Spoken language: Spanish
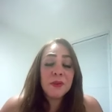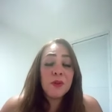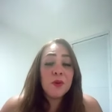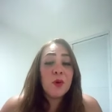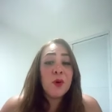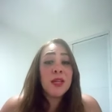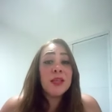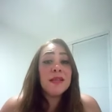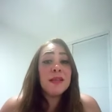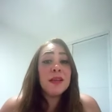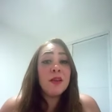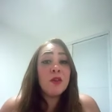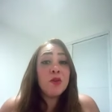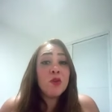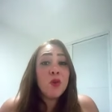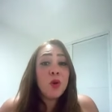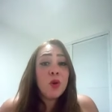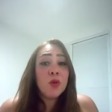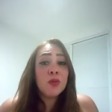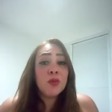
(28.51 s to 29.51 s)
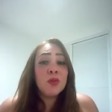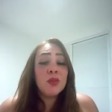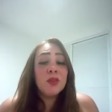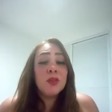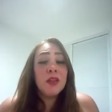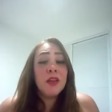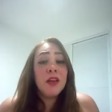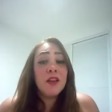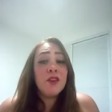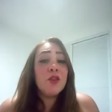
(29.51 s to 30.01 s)
con ese don
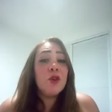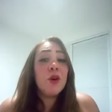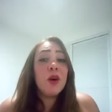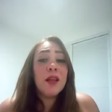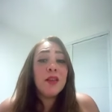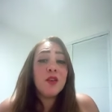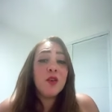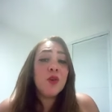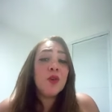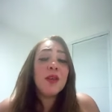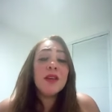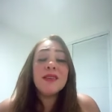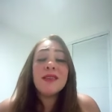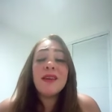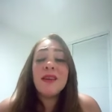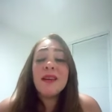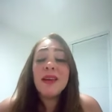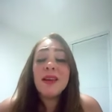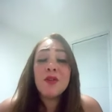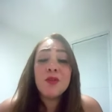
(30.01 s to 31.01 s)
que Dios le dio de sanar